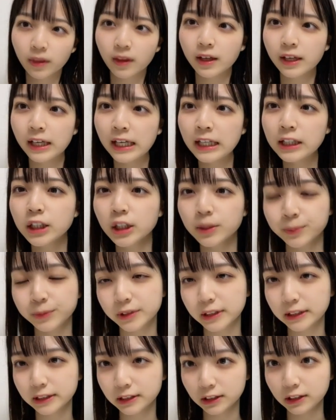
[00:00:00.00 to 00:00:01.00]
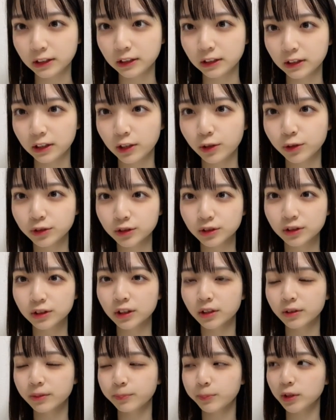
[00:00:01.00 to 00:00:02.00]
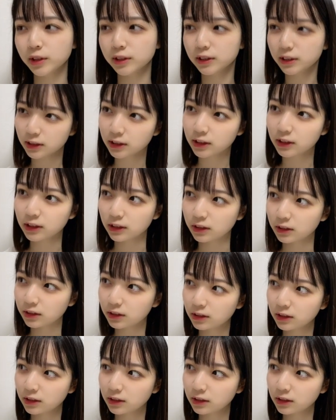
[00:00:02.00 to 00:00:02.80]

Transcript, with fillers: ひーちゃんもだしりょうつんさんもだし